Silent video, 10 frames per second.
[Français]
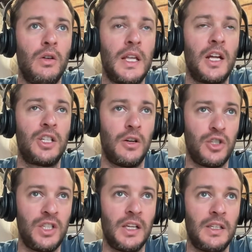il y a un
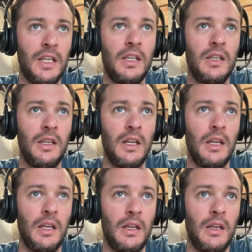challenge technique,
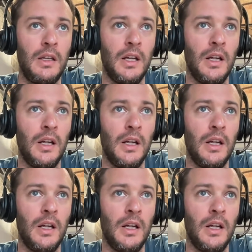et,